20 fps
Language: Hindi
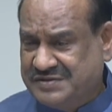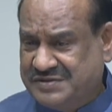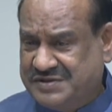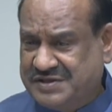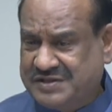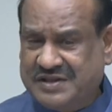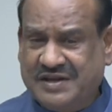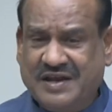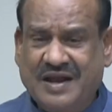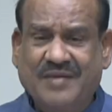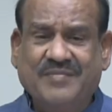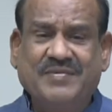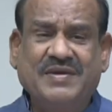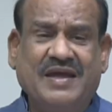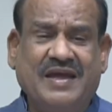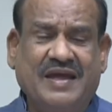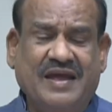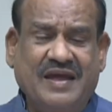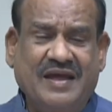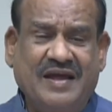जितना भी
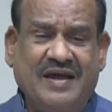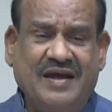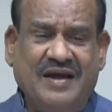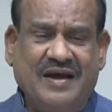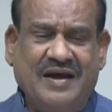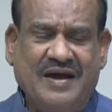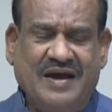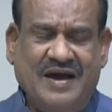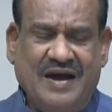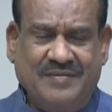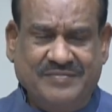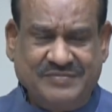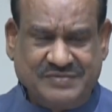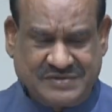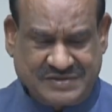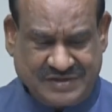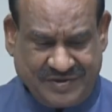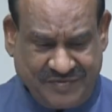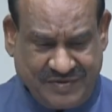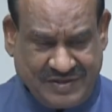है हम
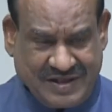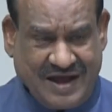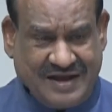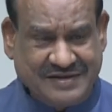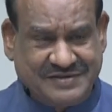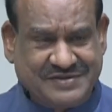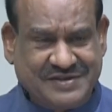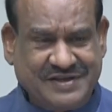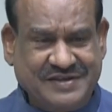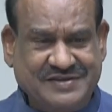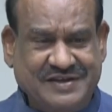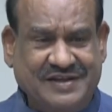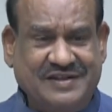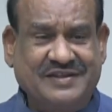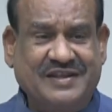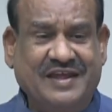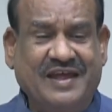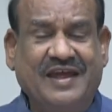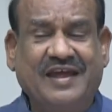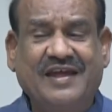संविधान से
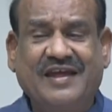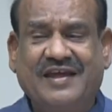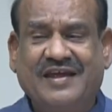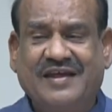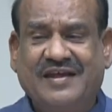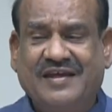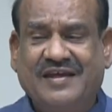चलते हैं